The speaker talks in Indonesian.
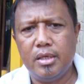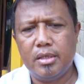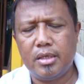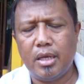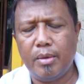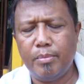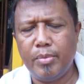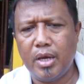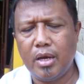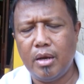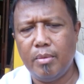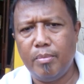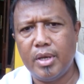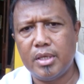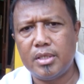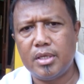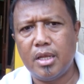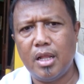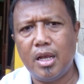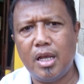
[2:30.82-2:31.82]
sampai ke
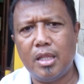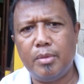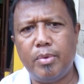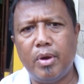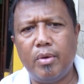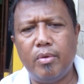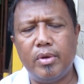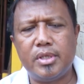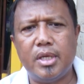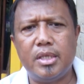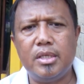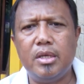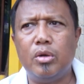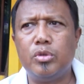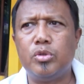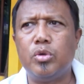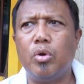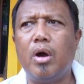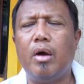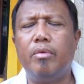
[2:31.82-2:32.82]
masyarakat bahwasannya
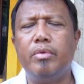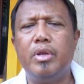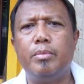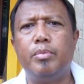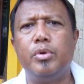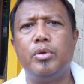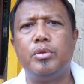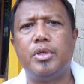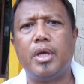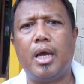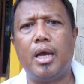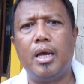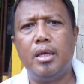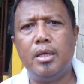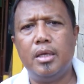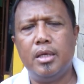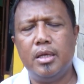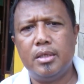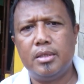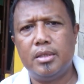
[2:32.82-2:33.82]
ojo kawin bocah,
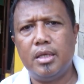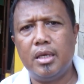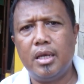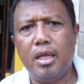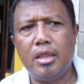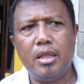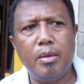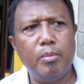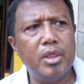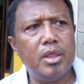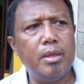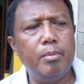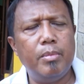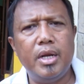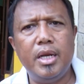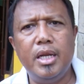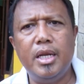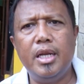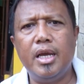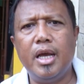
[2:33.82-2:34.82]
sehingga
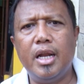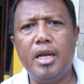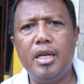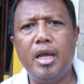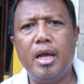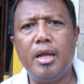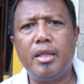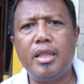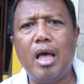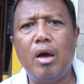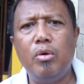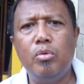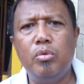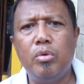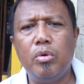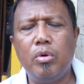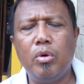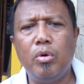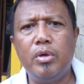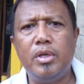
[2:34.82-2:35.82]
teman-teman ini kan yang tahu
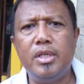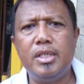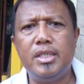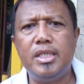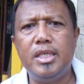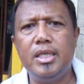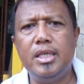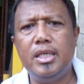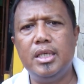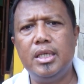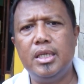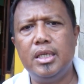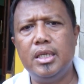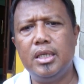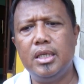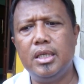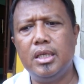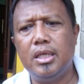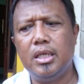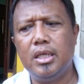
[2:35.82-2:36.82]
kondisi
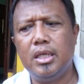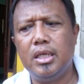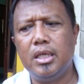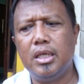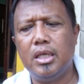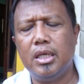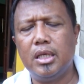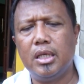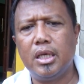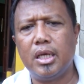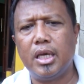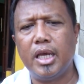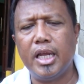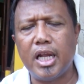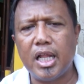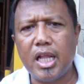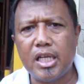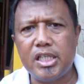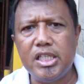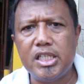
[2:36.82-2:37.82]

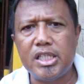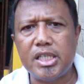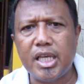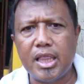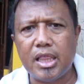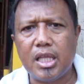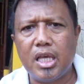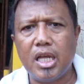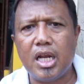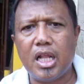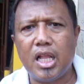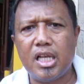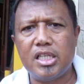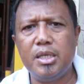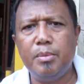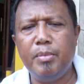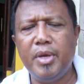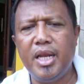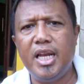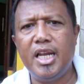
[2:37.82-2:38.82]
generasi set,
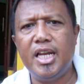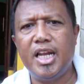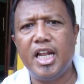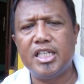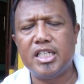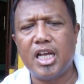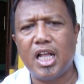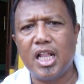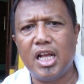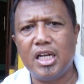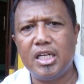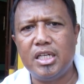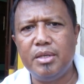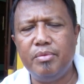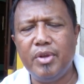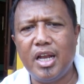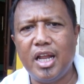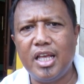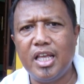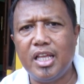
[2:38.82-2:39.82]
generasi milenial sekarang di
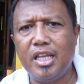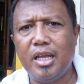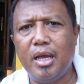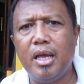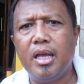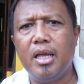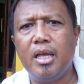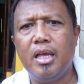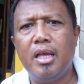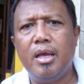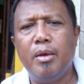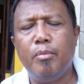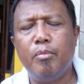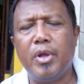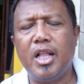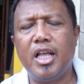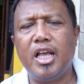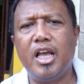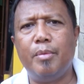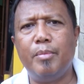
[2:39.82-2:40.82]
wilayahnya
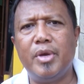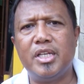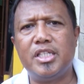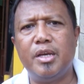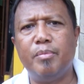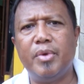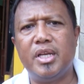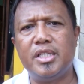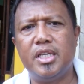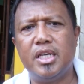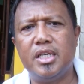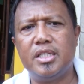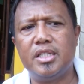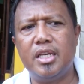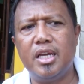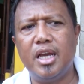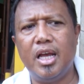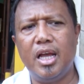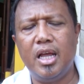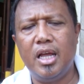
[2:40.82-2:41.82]
mereka masing-masing
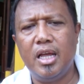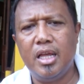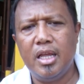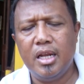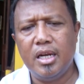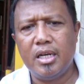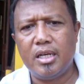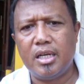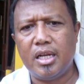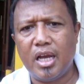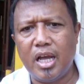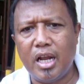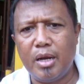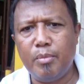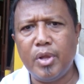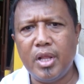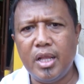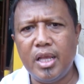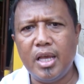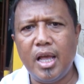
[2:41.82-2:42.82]
sehingga dengan
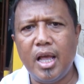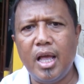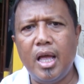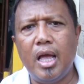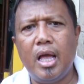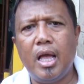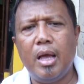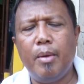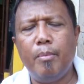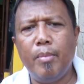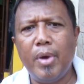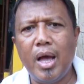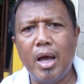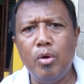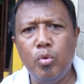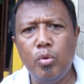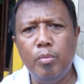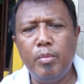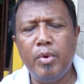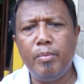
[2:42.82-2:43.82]
mereka
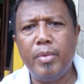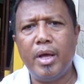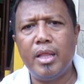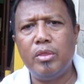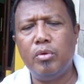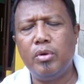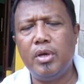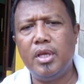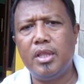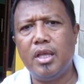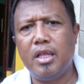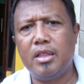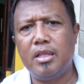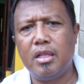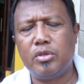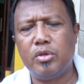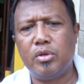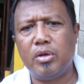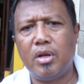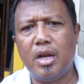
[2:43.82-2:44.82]
mau membantu kita
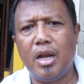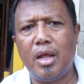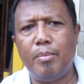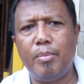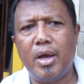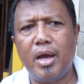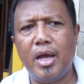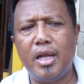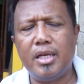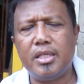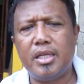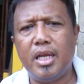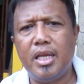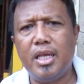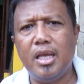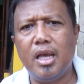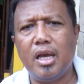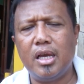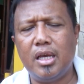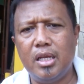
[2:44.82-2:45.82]
terjun ke lapangan
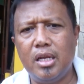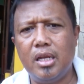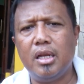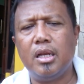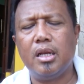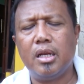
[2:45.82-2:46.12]
saya yakin